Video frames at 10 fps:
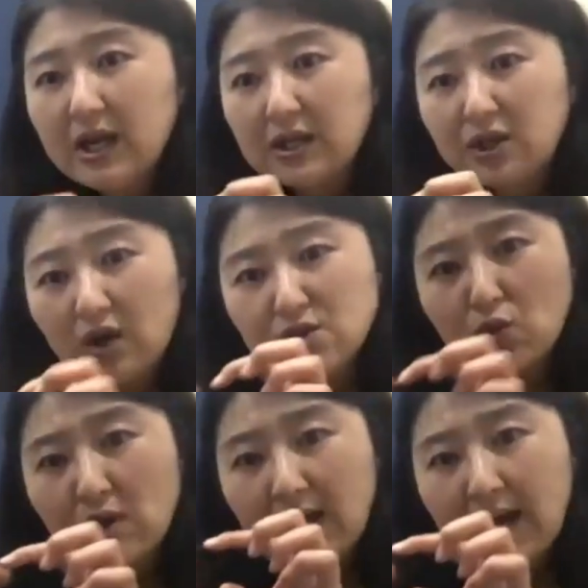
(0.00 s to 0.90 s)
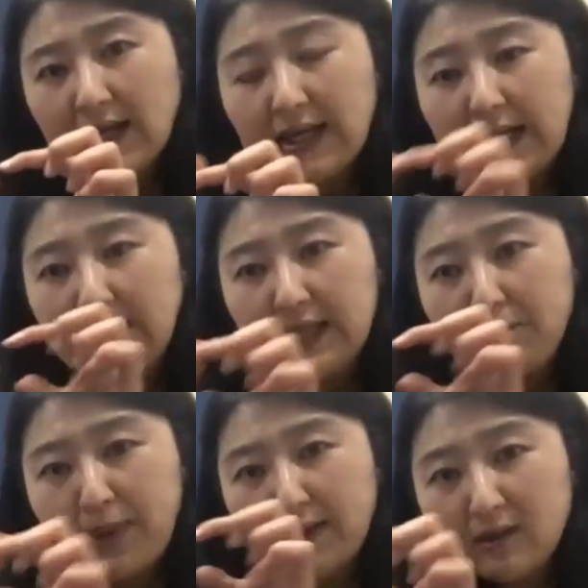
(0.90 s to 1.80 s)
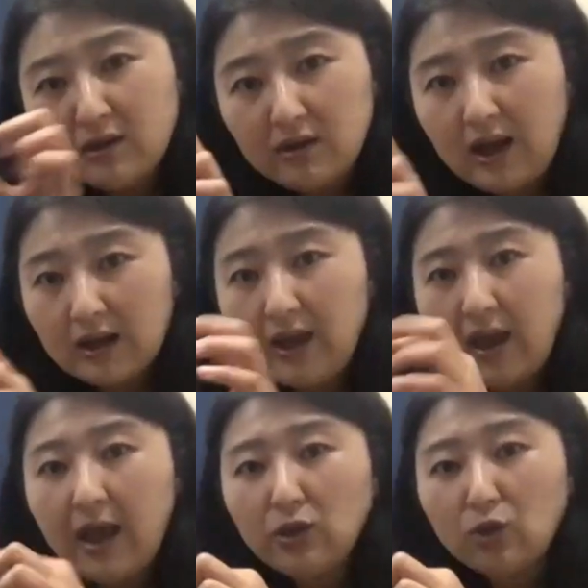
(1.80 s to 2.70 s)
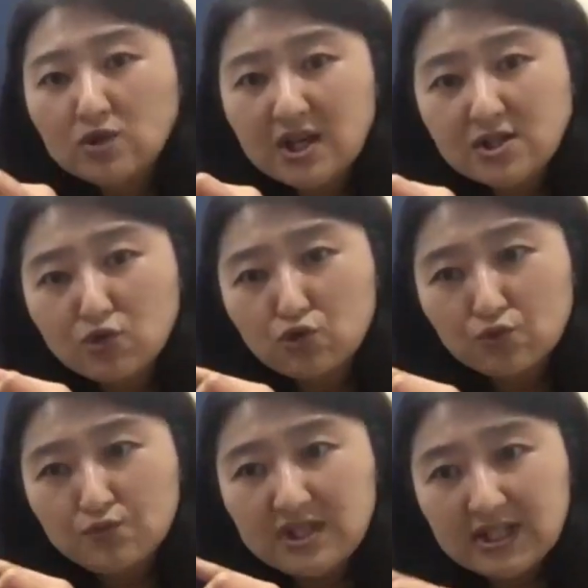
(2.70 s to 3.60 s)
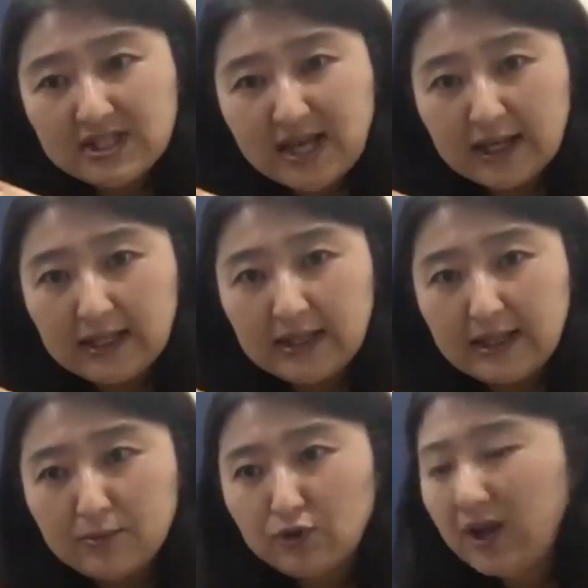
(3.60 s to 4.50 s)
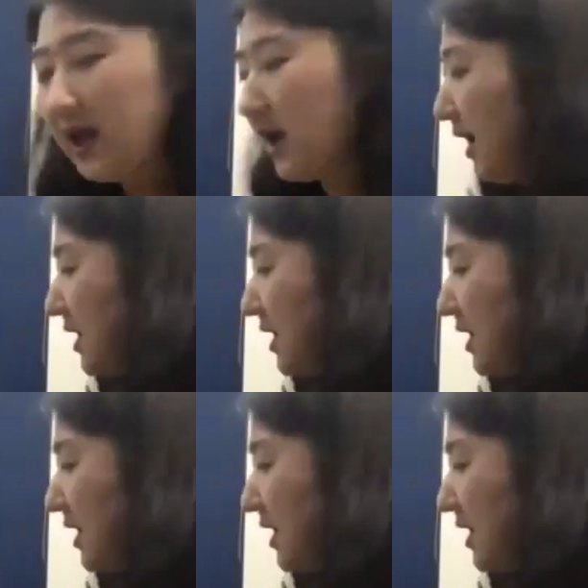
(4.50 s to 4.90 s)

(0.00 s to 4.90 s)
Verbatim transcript: 그렇게 손가락이 인디펜던트하게 독자적으로 움직이지 않기 때문에